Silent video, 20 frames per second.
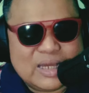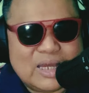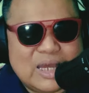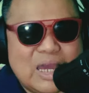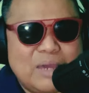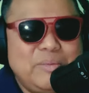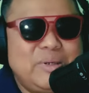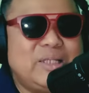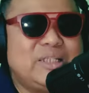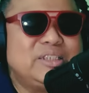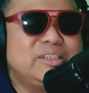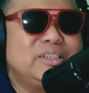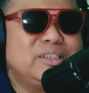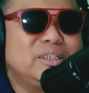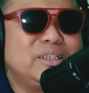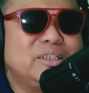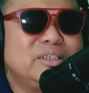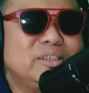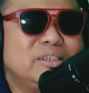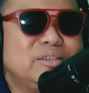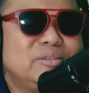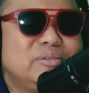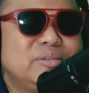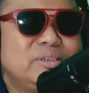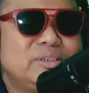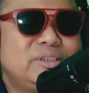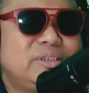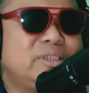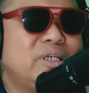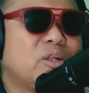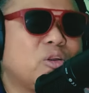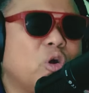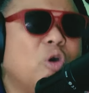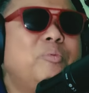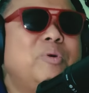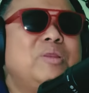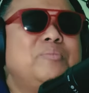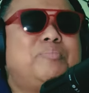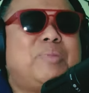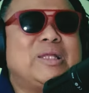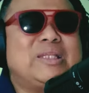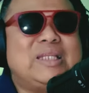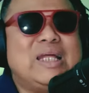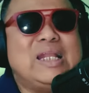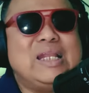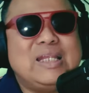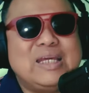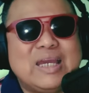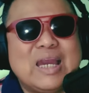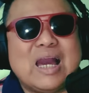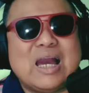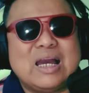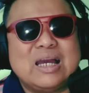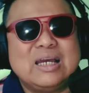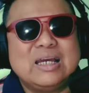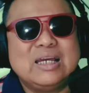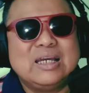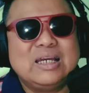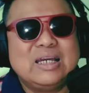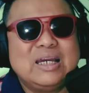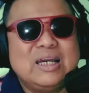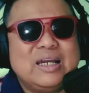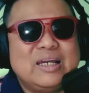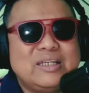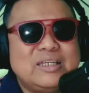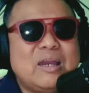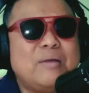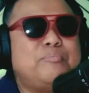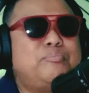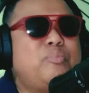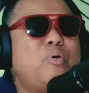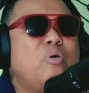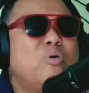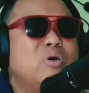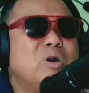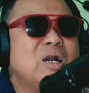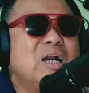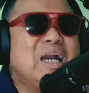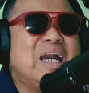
I mean, si Robin Padilla. Yan po.